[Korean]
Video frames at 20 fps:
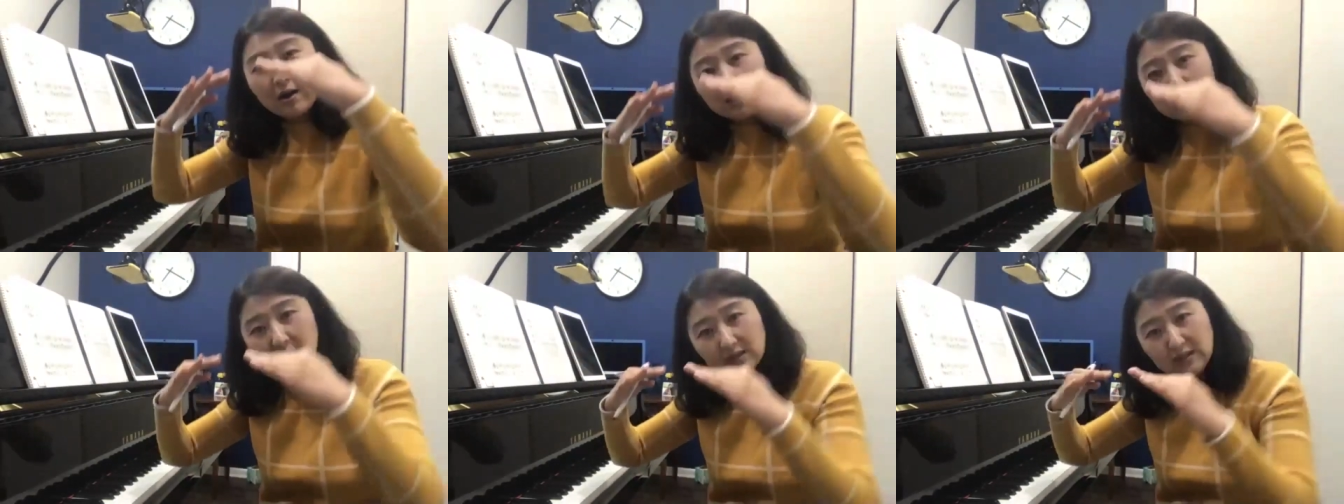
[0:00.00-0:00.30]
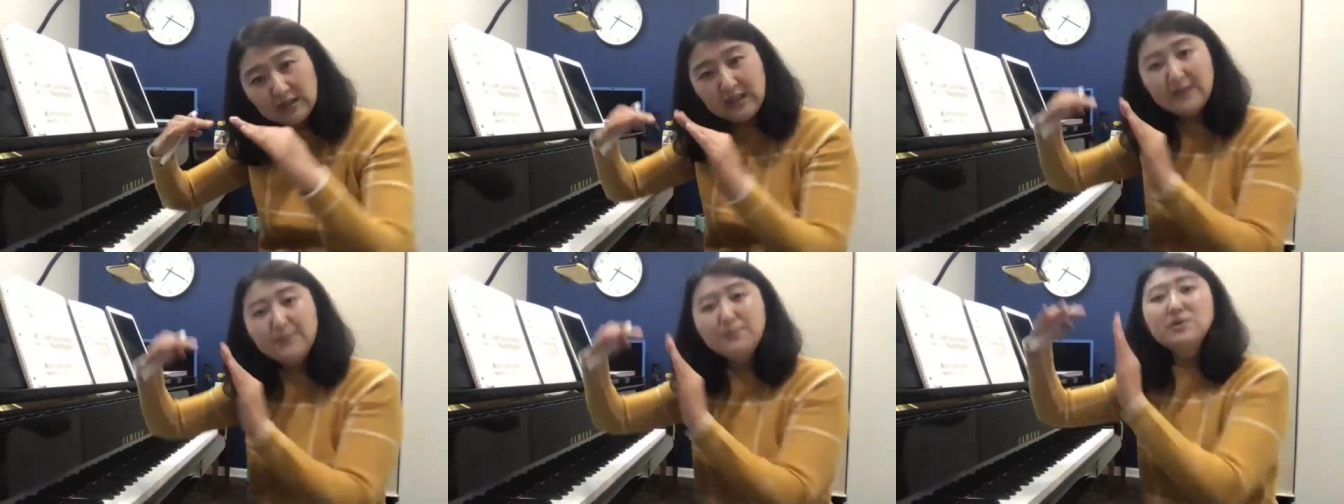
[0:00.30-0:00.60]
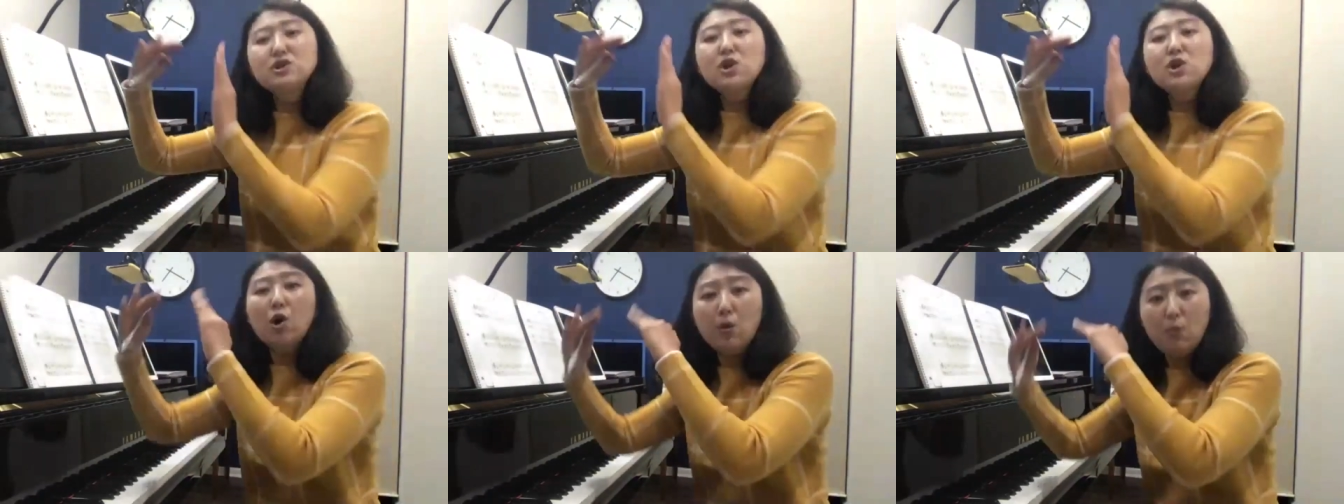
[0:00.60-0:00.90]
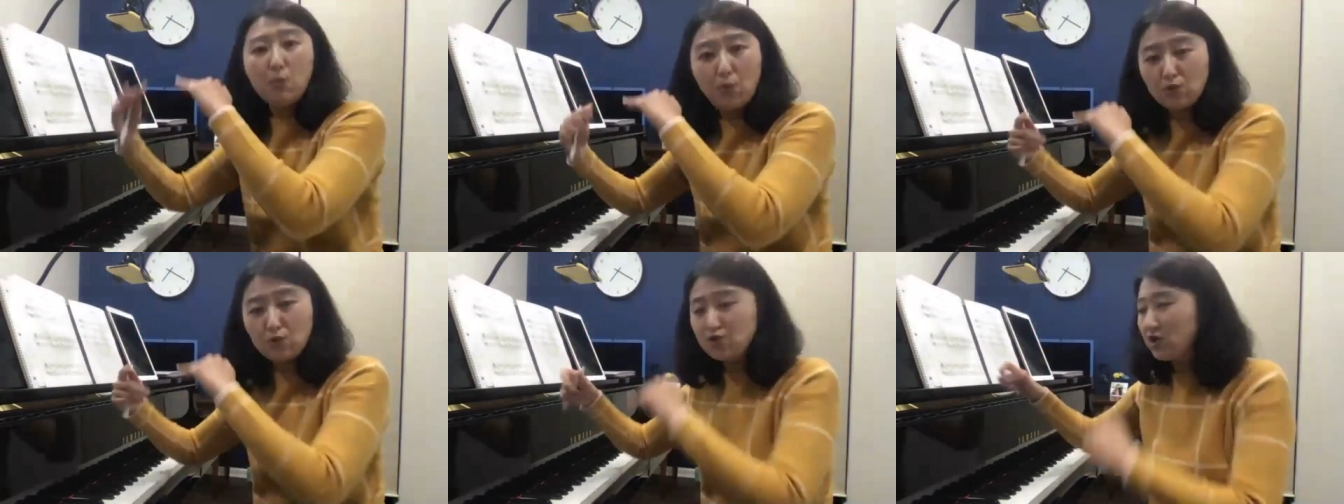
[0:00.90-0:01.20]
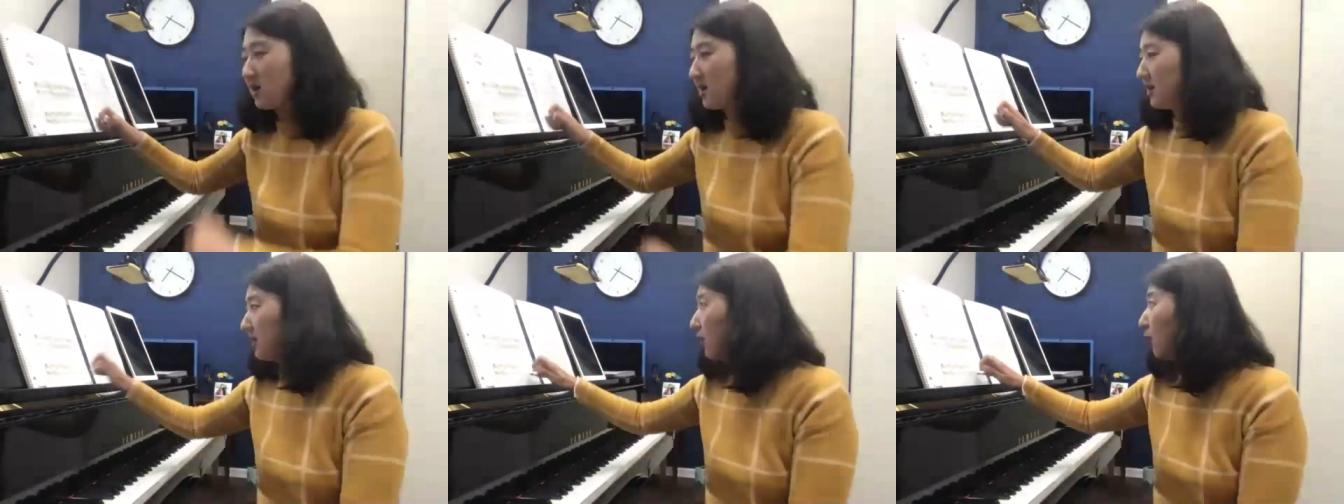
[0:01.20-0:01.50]
그림처럼
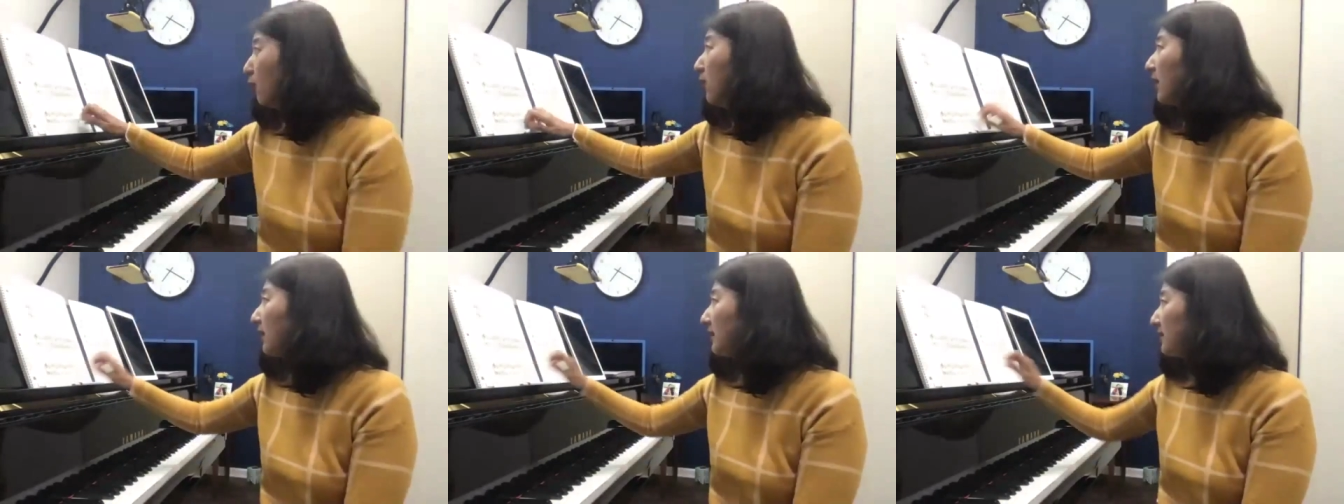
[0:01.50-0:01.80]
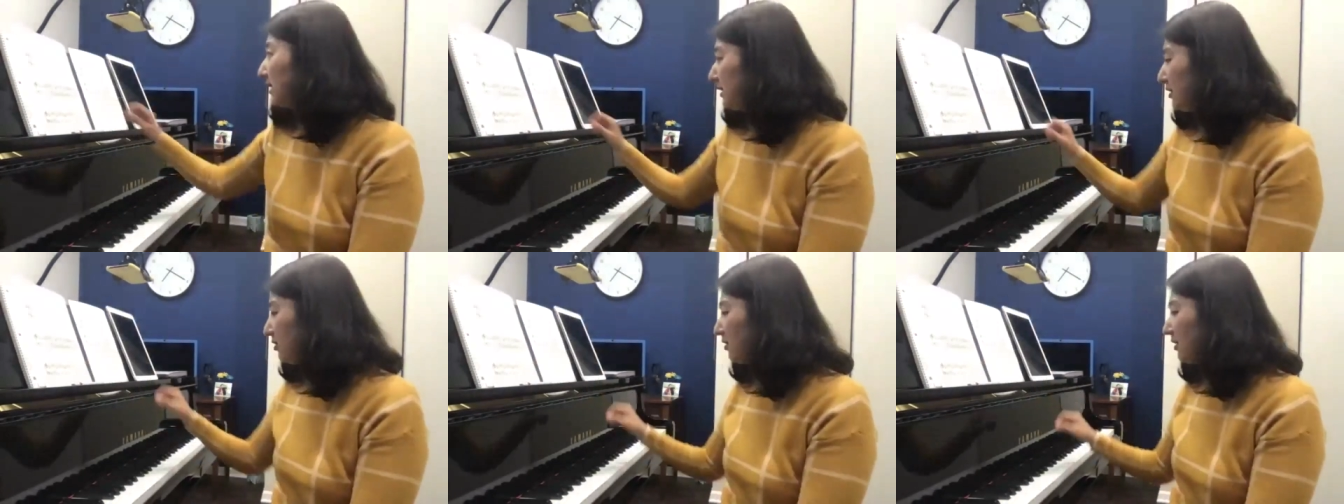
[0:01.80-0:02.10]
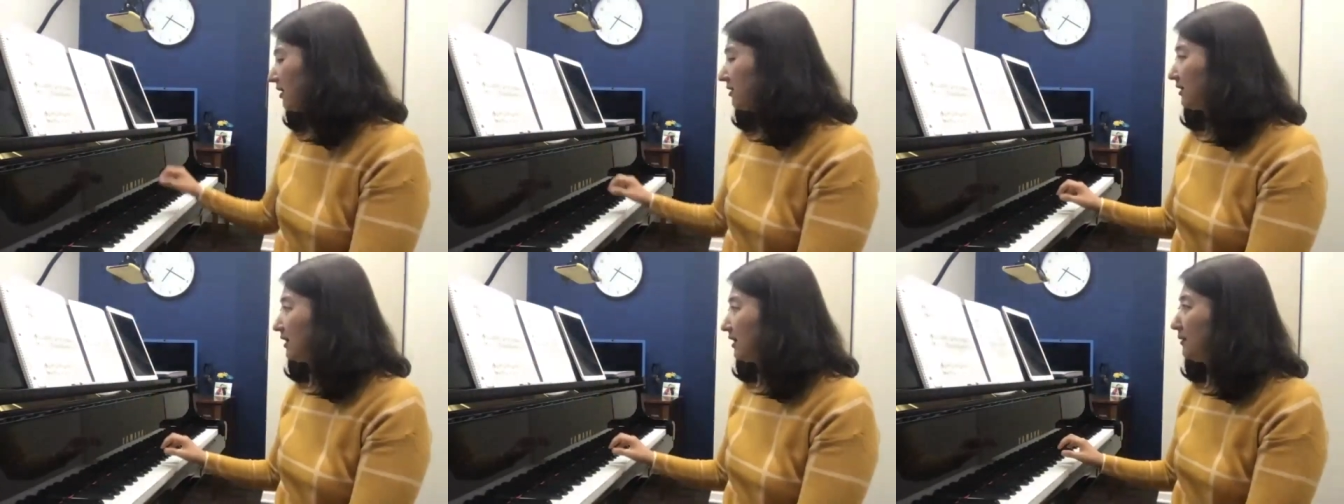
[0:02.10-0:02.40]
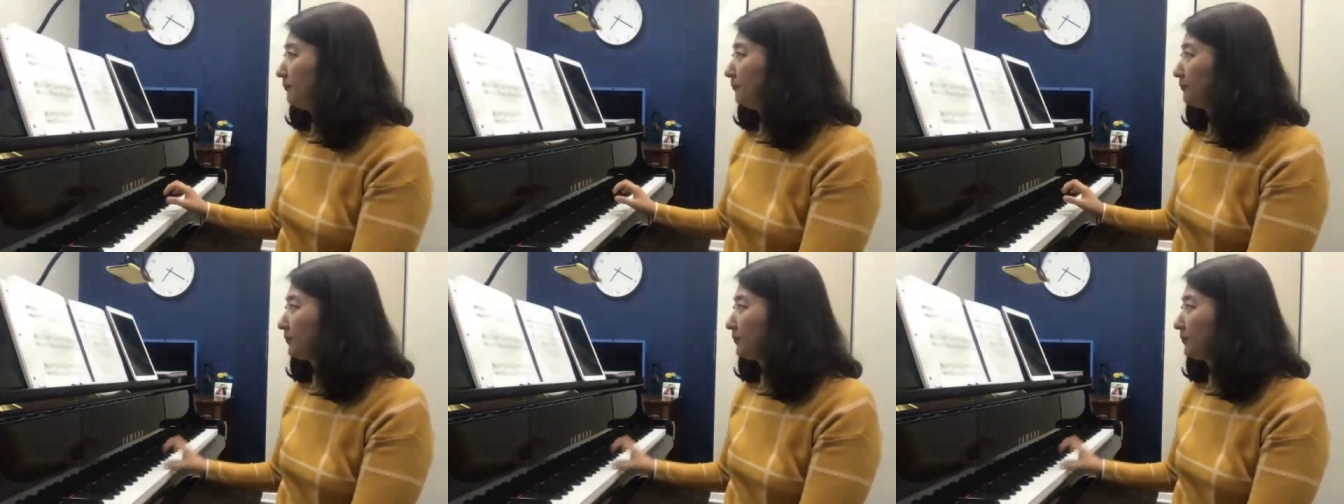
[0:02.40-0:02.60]
보셔야 돼요. 올라갔다 내려갔다.